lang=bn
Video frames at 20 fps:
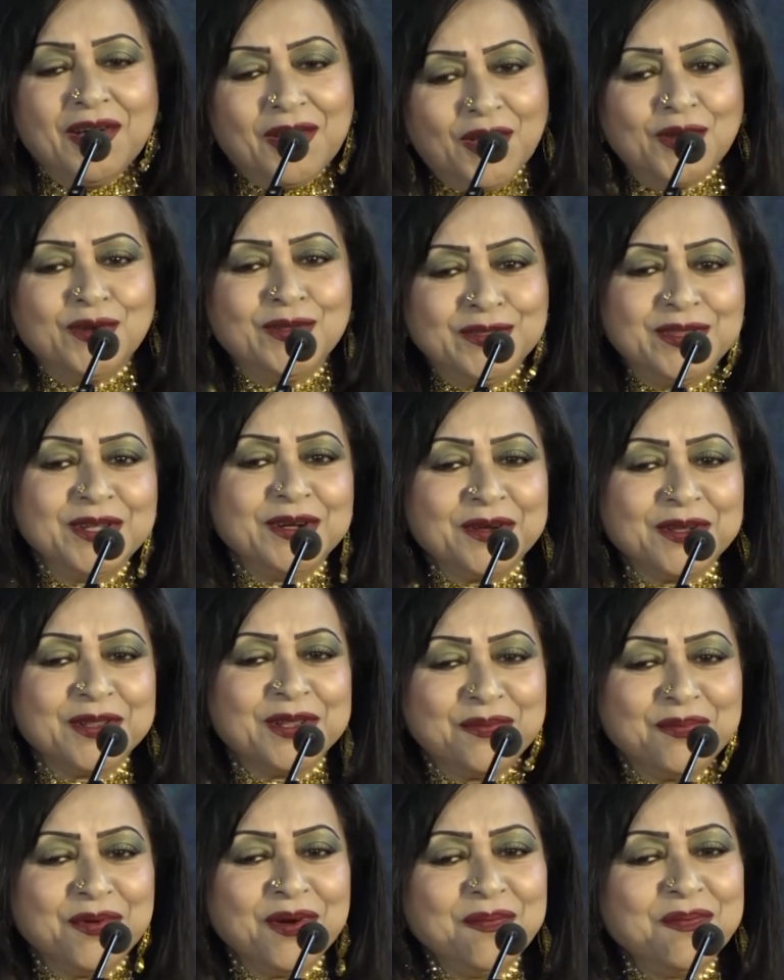অনন্তের
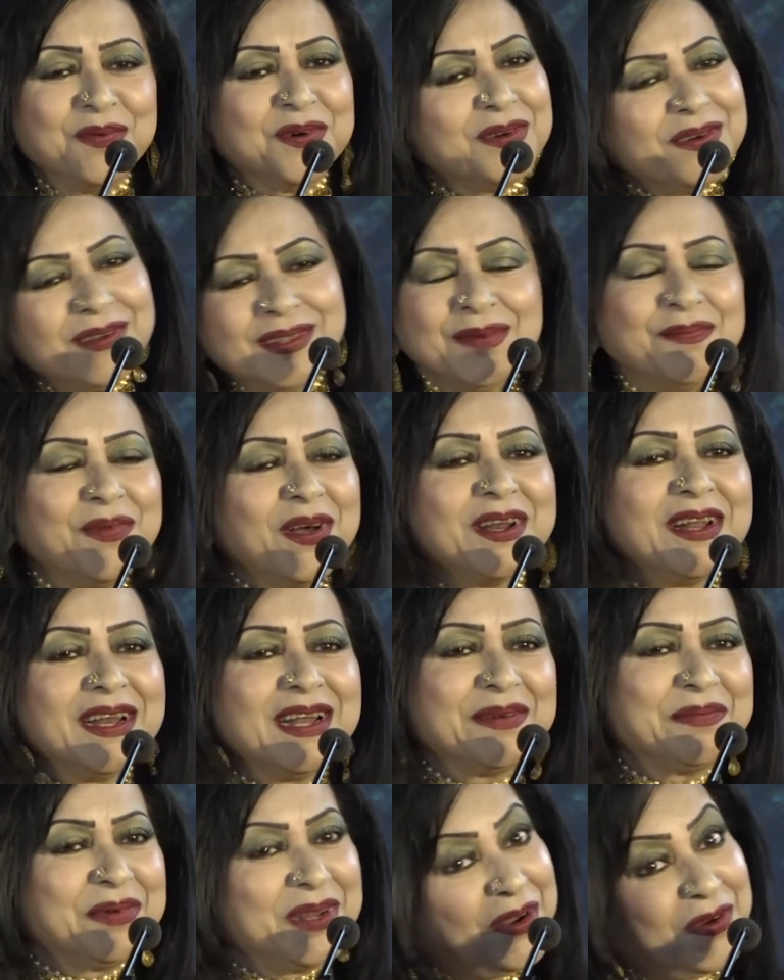কথা বলবো তো বলা
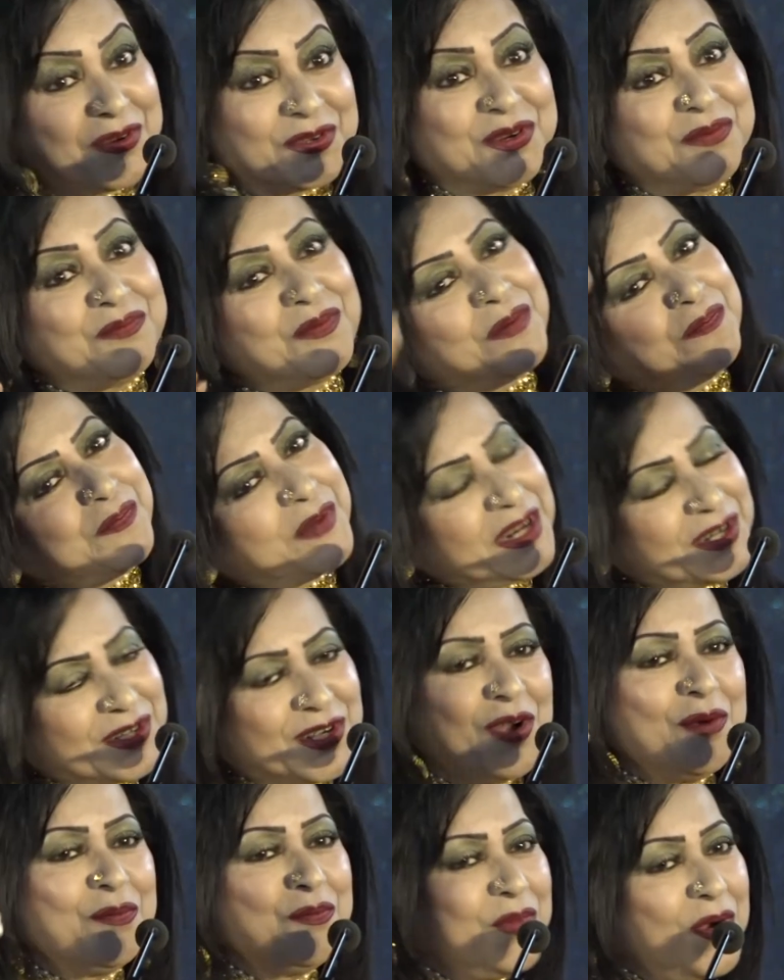লাগবে না অসম্ভবকে
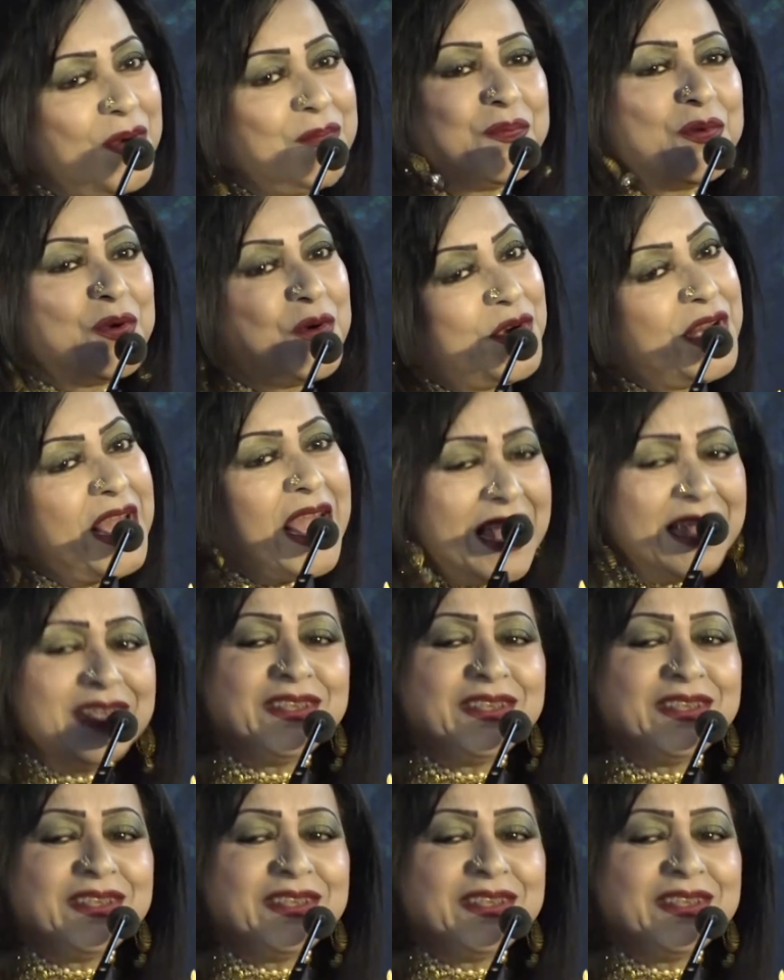সম্ভব করেই